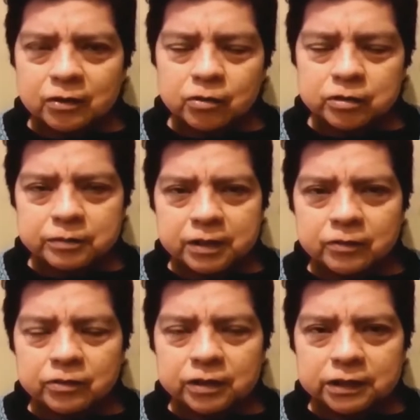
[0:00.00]
leo y
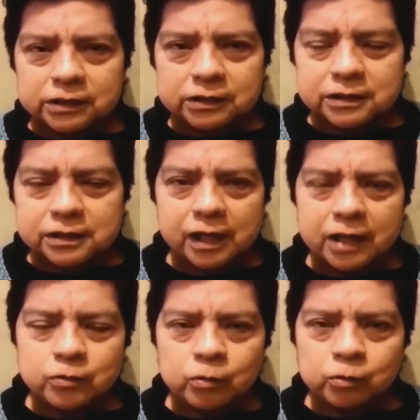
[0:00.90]
veo que dicen que
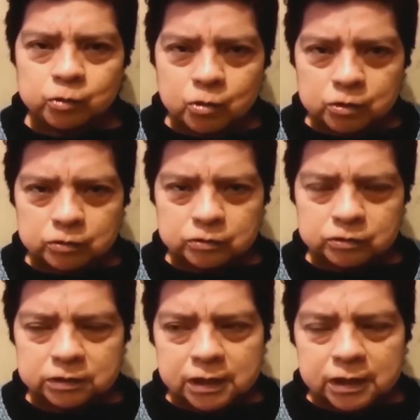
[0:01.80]
hay octógonos.
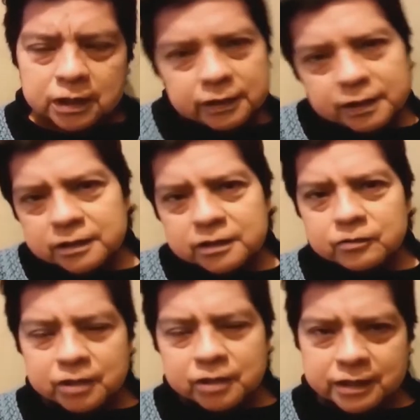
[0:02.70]
¿Qué
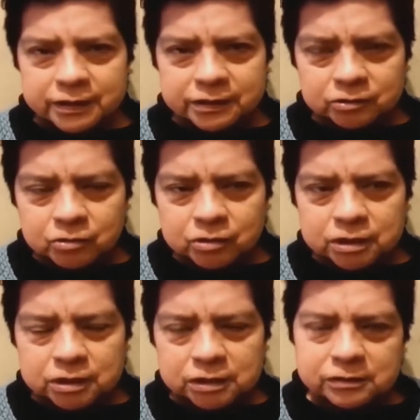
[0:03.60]
significan eso?
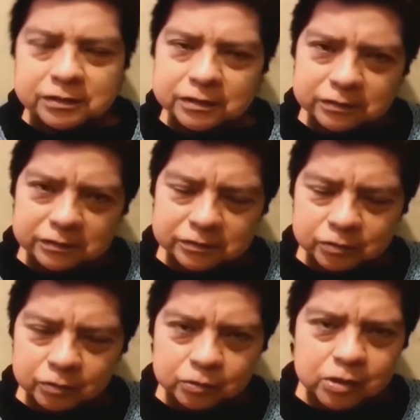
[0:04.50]
Y
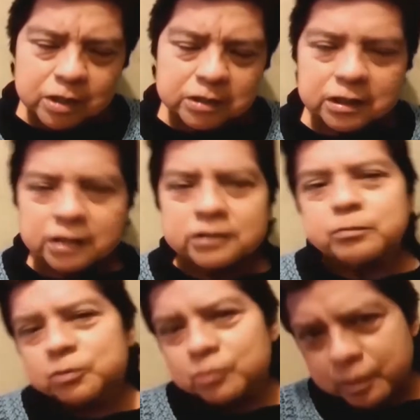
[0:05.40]
doctora, y
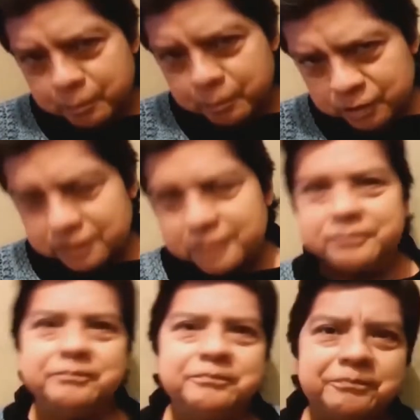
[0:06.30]
gracias por su respuesta.